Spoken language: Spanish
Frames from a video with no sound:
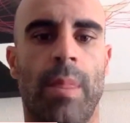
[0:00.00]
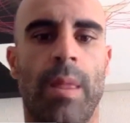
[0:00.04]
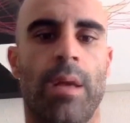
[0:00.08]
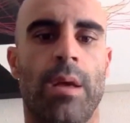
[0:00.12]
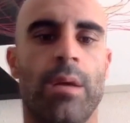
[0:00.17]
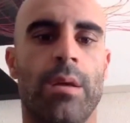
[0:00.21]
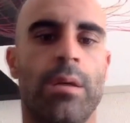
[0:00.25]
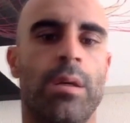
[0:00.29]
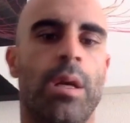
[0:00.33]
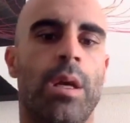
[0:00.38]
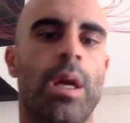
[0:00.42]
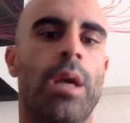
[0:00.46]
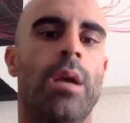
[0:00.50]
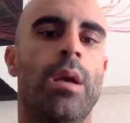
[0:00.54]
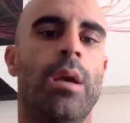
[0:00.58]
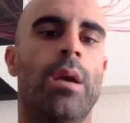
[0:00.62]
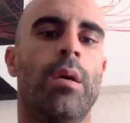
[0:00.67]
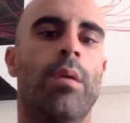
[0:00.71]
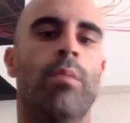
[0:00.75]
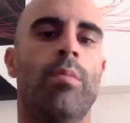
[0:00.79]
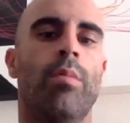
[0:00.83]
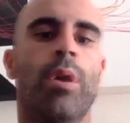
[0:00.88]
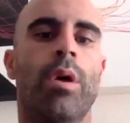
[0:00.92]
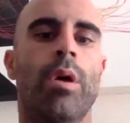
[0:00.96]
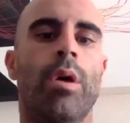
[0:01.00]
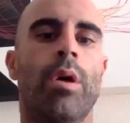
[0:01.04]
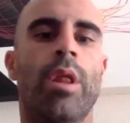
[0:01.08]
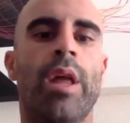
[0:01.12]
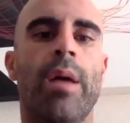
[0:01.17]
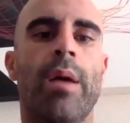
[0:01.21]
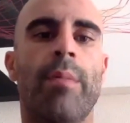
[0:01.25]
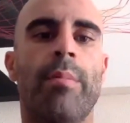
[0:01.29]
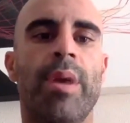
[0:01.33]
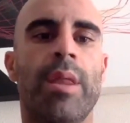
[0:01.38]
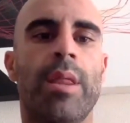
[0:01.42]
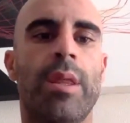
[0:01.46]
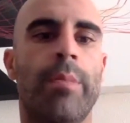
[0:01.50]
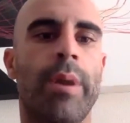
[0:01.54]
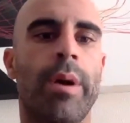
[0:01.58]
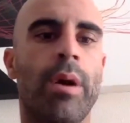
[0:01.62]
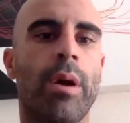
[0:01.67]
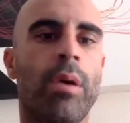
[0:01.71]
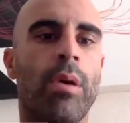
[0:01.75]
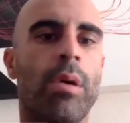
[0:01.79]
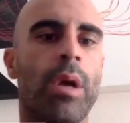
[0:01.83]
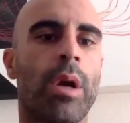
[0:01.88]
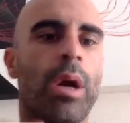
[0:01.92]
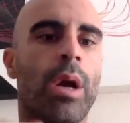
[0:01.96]
Sí, eh, buenos días, mister
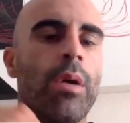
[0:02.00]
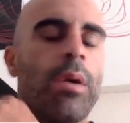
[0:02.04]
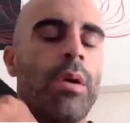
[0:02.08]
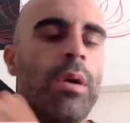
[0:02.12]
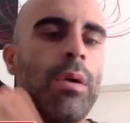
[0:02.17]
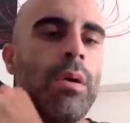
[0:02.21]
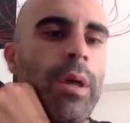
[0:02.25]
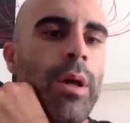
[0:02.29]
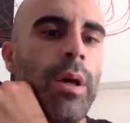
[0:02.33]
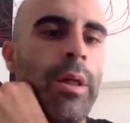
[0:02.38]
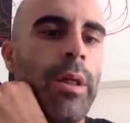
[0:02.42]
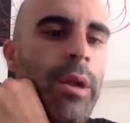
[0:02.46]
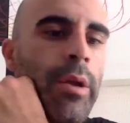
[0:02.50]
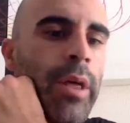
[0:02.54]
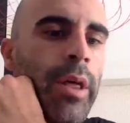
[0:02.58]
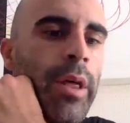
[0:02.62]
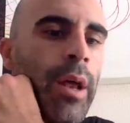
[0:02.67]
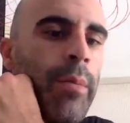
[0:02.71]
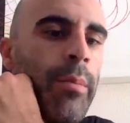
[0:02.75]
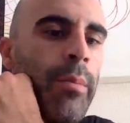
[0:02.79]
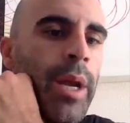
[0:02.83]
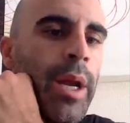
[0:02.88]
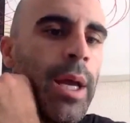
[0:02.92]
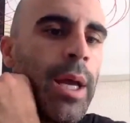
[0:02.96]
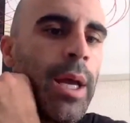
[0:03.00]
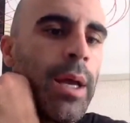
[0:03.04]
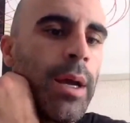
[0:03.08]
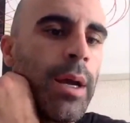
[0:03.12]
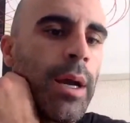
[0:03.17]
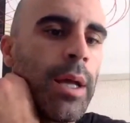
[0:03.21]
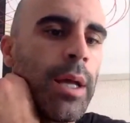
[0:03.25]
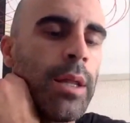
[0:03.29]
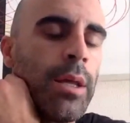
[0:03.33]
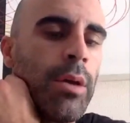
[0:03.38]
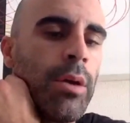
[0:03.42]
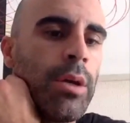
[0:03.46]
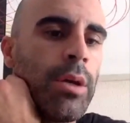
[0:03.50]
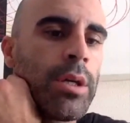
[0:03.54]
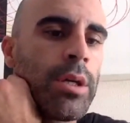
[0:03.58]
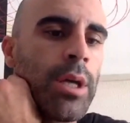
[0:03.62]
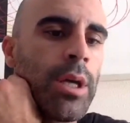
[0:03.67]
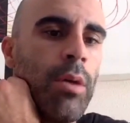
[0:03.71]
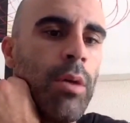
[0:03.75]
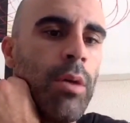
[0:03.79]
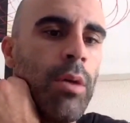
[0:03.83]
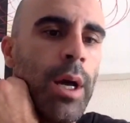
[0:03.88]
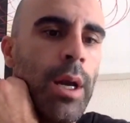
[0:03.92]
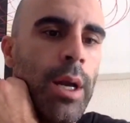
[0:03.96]
Paco Gregorio de Diario de Almería. Encantado de
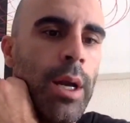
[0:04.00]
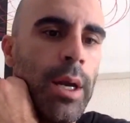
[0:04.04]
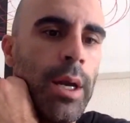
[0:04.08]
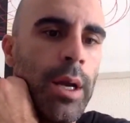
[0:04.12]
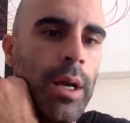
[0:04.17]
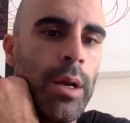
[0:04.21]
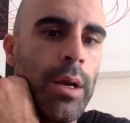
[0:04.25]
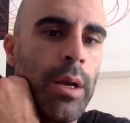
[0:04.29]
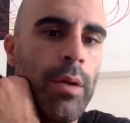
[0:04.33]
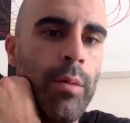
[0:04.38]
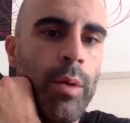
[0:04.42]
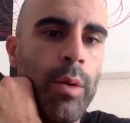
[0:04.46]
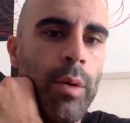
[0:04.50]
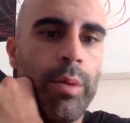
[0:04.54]
saludarle, que no hemos